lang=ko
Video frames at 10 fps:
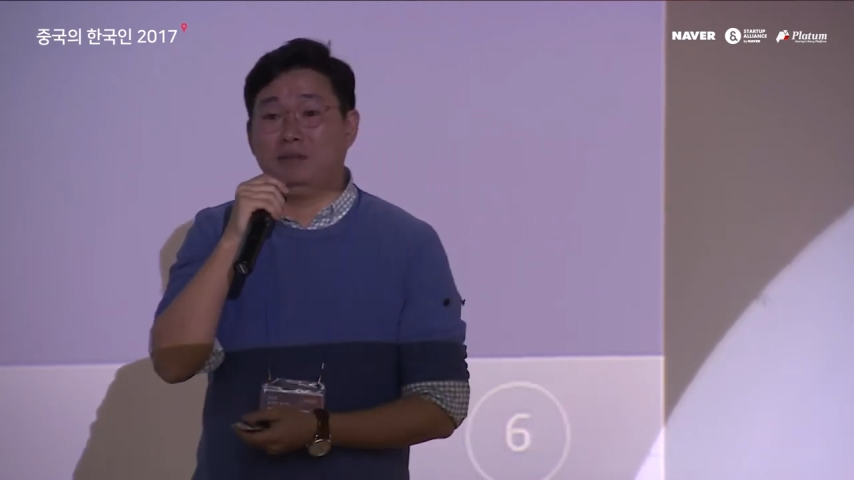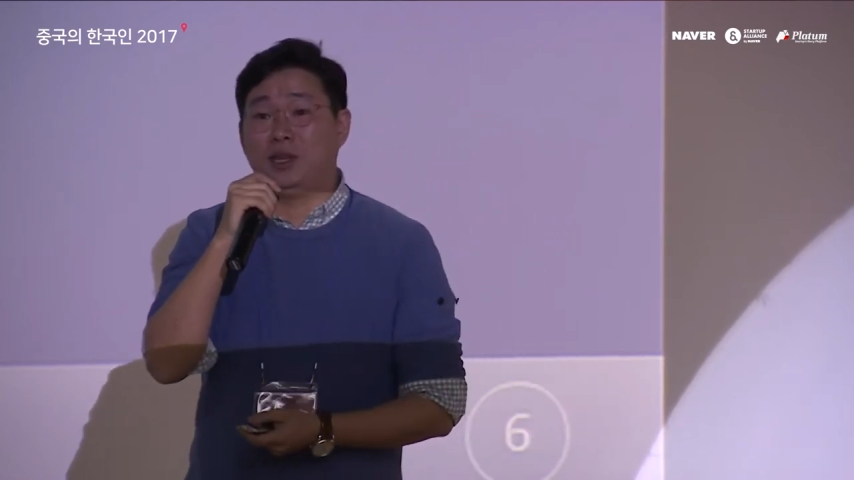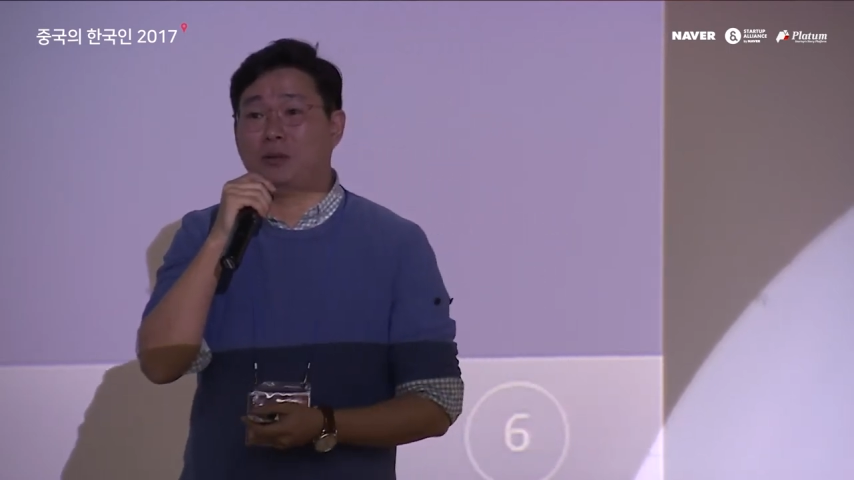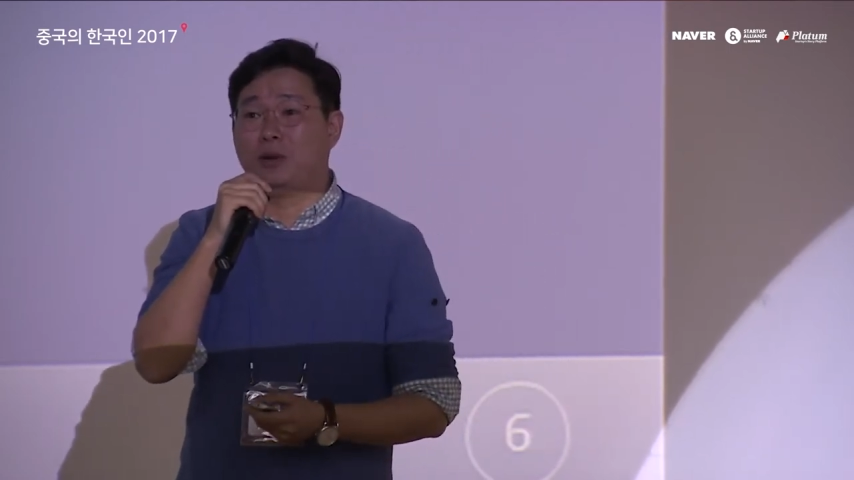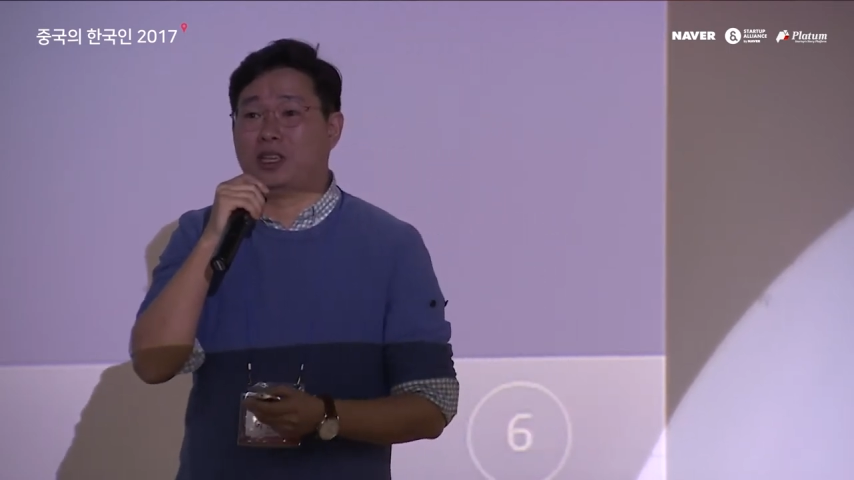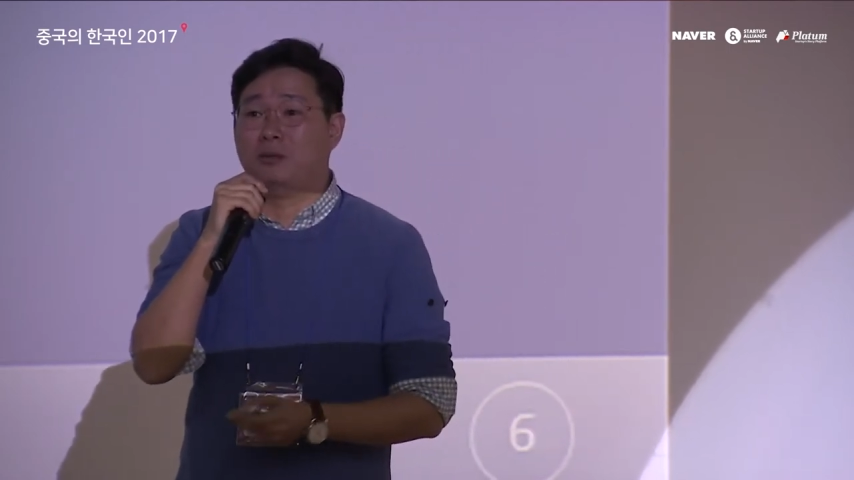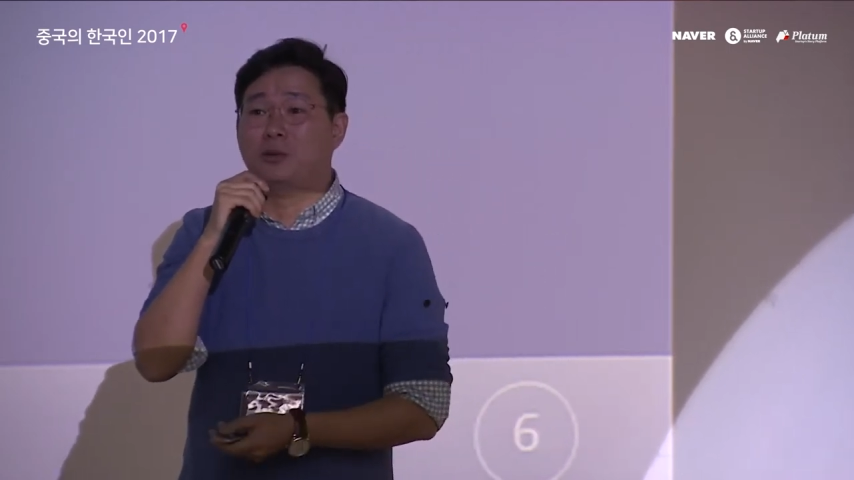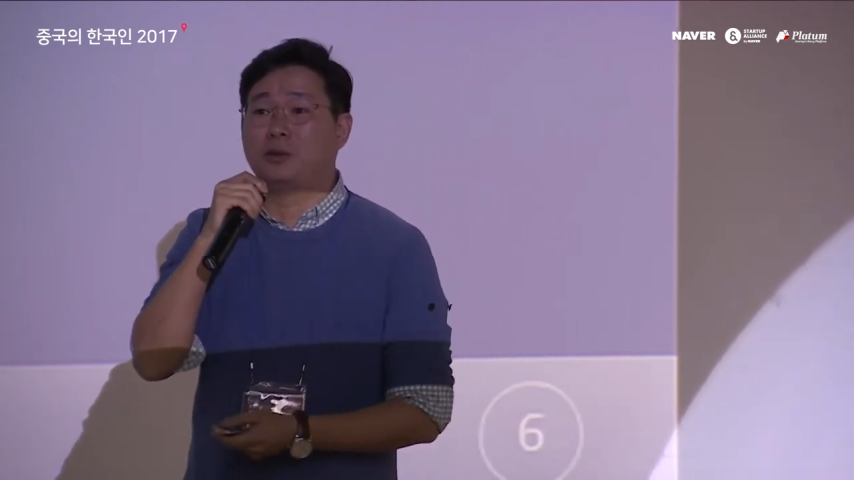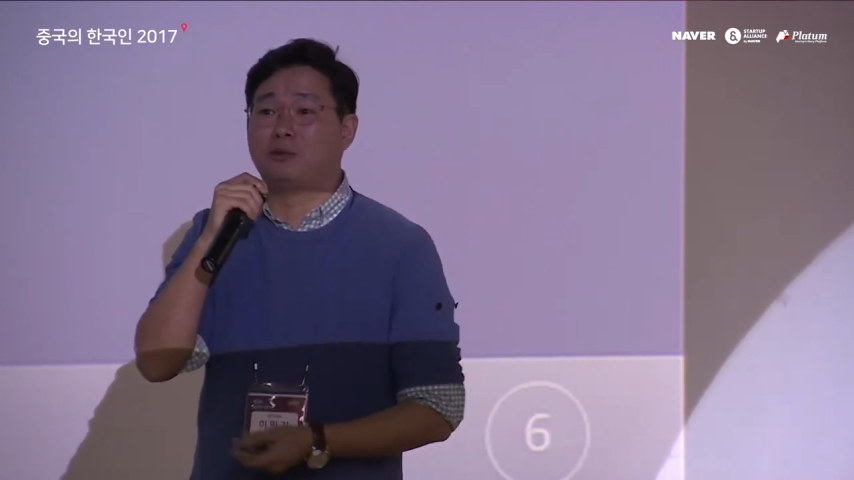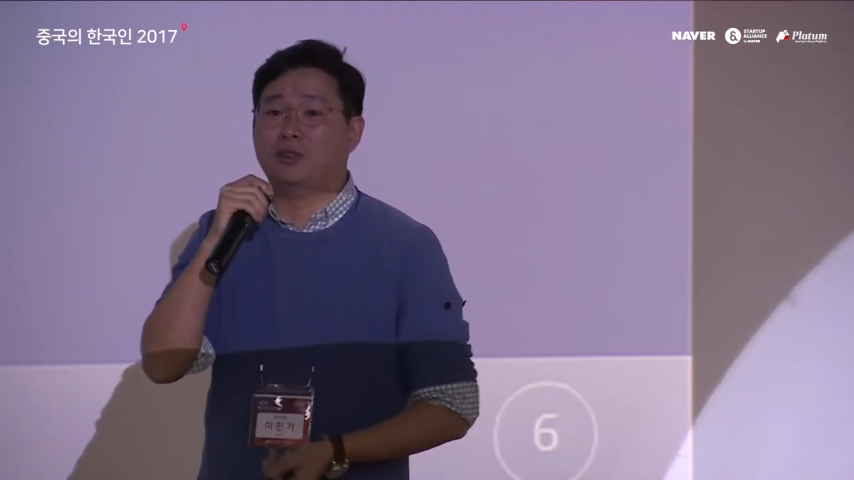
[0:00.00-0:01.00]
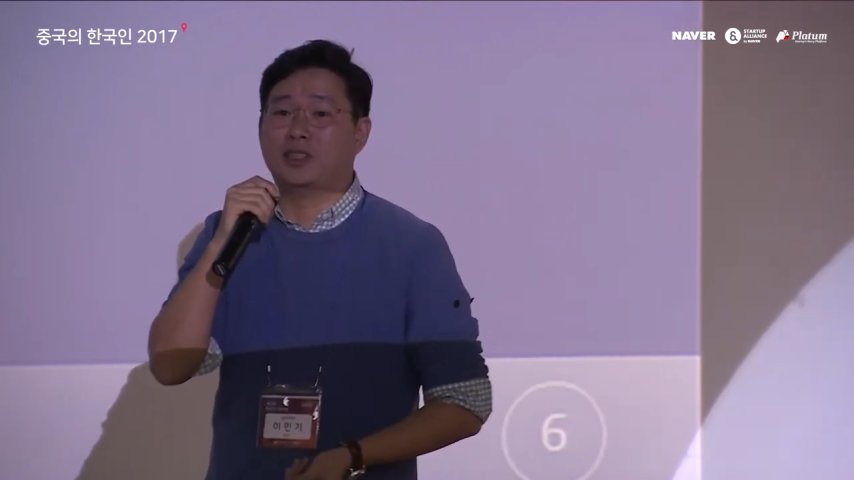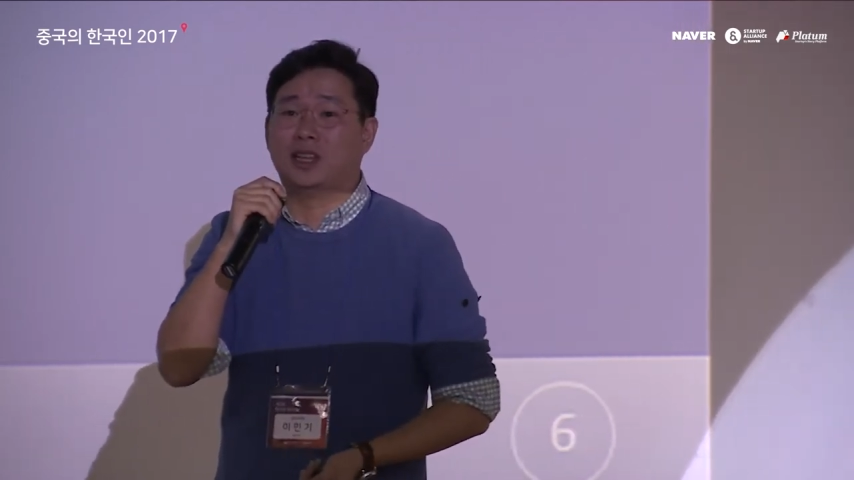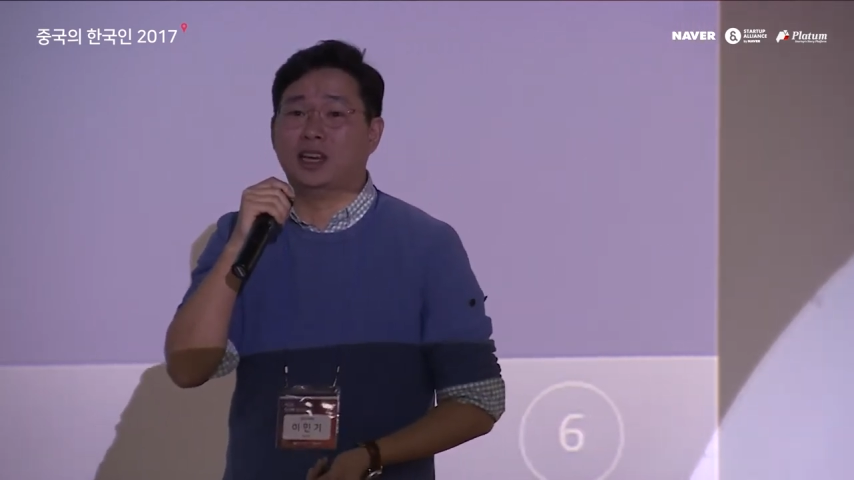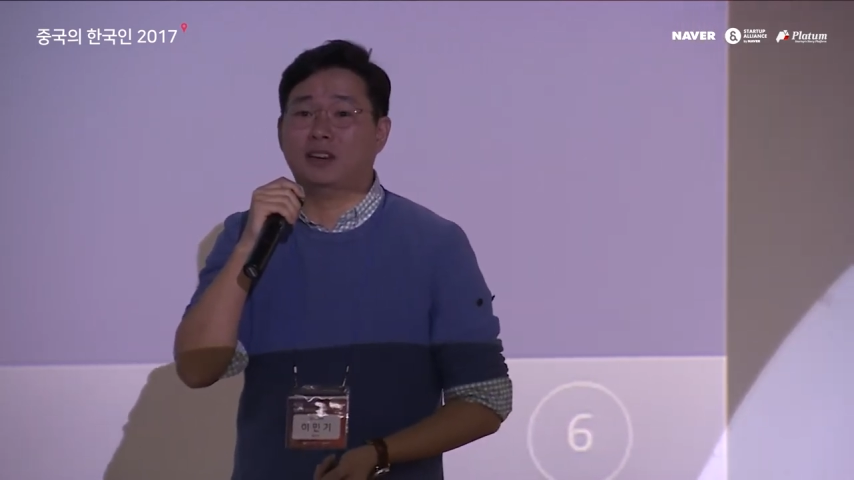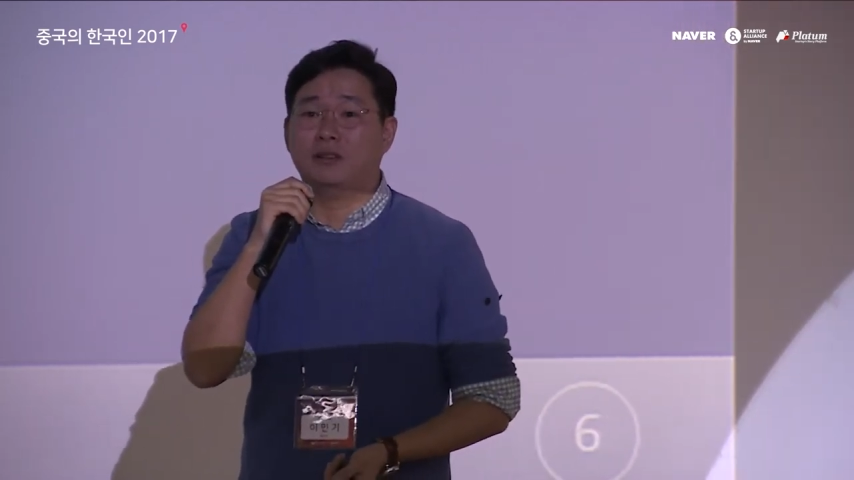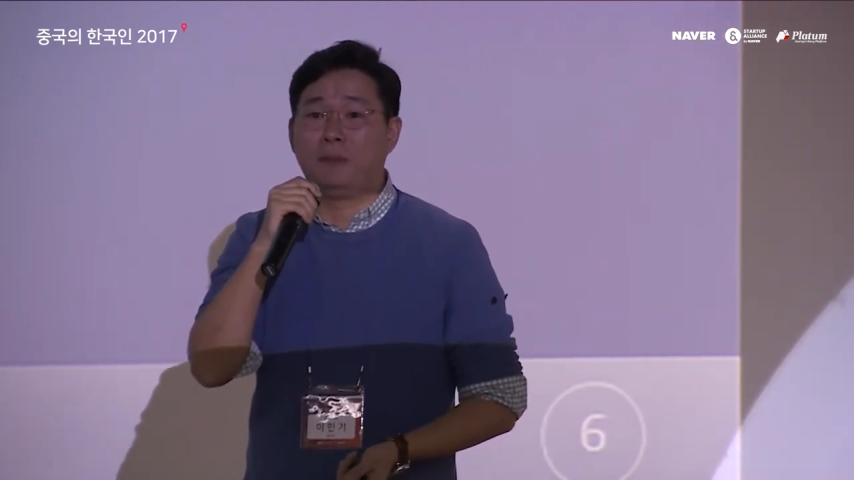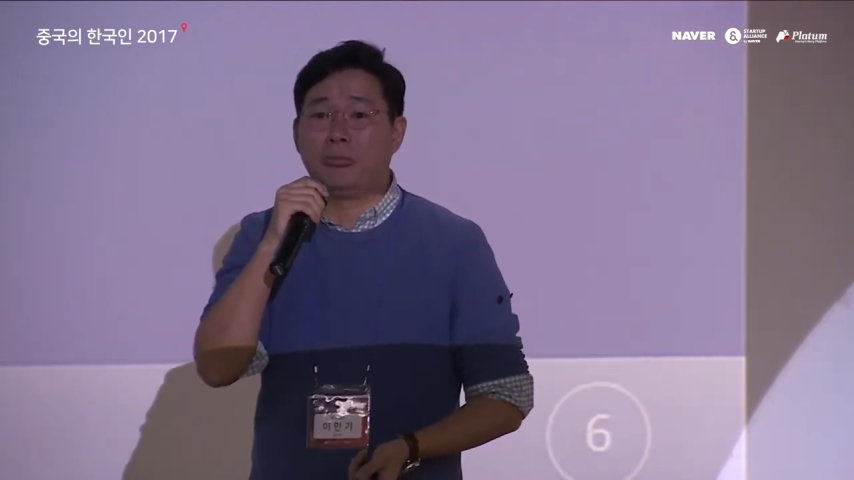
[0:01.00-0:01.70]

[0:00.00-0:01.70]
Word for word: 제도가 기본적으로 있잖아요.